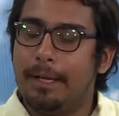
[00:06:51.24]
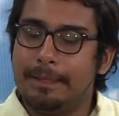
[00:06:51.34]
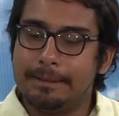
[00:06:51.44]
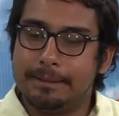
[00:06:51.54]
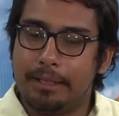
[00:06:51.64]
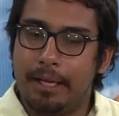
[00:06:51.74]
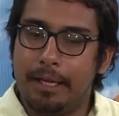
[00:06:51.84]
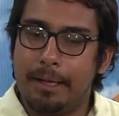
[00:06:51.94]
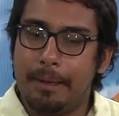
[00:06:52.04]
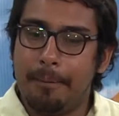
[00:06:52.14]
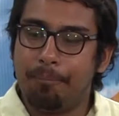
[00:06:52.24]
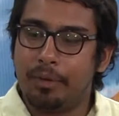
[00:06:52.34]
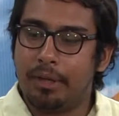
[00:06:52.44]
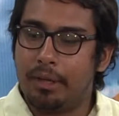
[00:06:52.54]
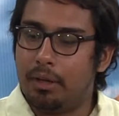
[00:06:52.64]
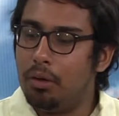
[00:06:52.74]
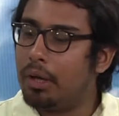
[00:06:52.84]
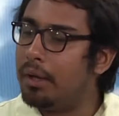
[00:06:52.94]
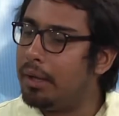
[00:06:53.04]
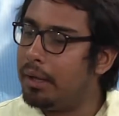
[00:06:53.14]
es em, lo
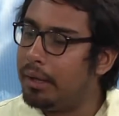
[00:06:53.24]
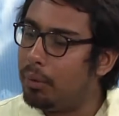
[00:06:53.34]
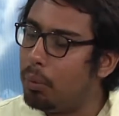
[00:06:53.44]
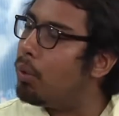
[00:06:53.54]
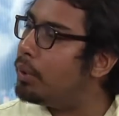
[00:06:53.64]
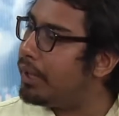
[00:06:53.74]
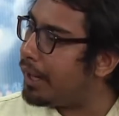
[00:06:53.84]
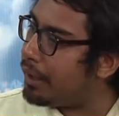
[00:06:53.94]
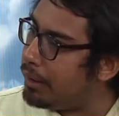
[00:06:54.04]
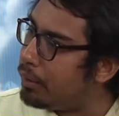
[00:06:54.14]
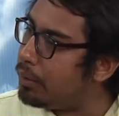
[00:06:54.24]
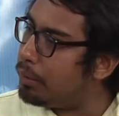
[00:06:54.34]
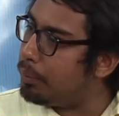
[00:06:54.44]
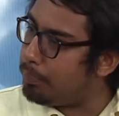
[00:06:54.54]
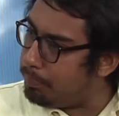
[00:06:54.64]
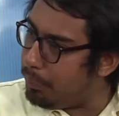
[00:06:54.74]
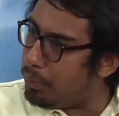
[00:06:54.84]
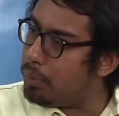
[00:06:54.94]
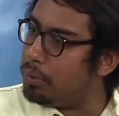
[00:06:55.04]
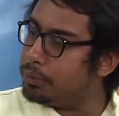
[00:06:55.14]
que Hugo Gutiérrez dijo,
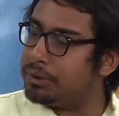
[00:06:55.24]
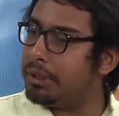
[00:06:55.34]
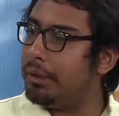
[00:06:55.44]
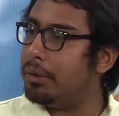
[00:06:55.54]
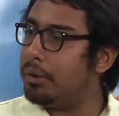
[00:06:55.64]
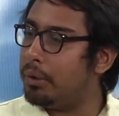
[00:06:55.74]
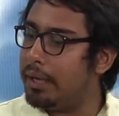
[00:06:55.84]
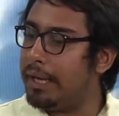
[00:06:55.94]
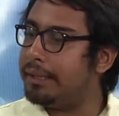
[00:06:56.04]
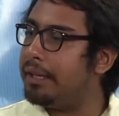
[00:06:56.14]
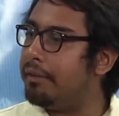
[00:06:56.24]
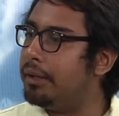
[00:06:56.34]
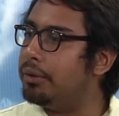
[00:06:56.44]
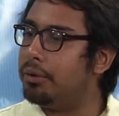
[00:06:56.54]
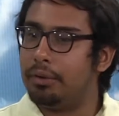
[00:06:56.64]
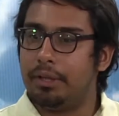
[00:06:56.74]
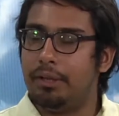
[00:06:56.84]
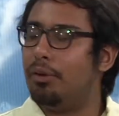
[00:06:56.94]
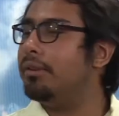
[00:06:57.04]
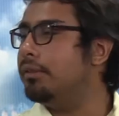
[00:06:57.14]
poco sucedió este evento donde
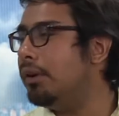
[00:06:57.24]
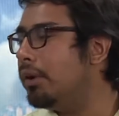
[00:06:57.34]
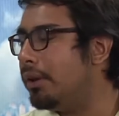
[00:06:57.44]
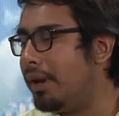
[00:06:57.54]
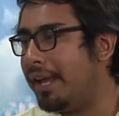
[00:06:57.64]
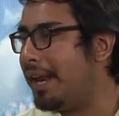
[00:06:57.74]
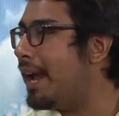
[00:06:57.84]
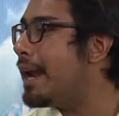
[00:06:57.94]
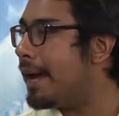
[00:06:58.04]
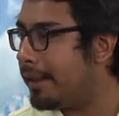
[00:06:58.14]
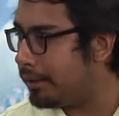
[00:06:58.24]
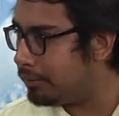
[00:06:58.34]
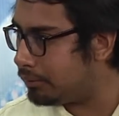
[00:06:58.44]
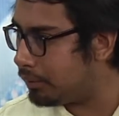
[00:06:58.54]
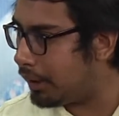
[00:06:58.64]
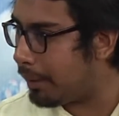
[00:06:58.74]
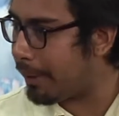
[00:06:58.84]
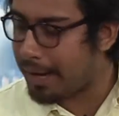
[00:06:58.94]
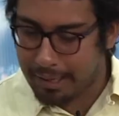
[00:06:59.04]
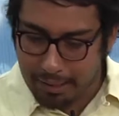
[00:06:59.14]
no, dijo que no le creía nada, que
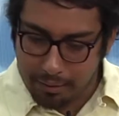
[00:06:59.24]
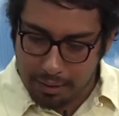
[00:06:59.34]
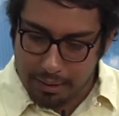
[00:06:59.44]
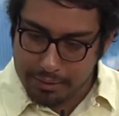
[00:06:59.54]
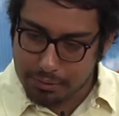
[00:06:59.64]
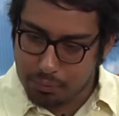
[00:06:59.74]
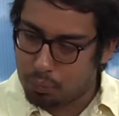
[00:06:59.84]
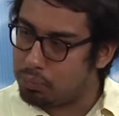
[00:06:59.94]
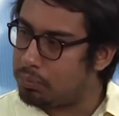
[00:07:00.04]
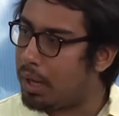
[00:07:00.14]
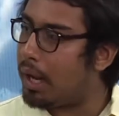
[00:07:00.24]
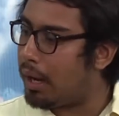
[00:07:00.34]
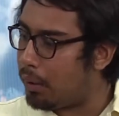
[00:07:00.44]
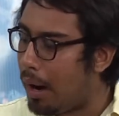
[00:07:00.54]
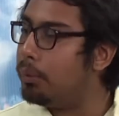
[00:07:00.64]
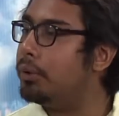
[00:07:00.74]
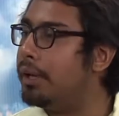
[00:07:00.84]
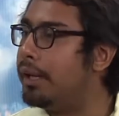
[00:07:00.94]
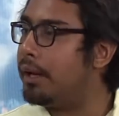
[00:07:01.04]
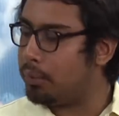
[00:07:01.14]
para él es una
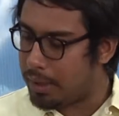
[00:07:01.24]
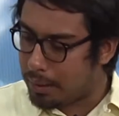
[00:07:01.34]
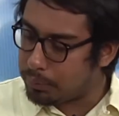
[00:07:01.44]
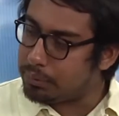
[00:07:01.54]
autoherida, una auto,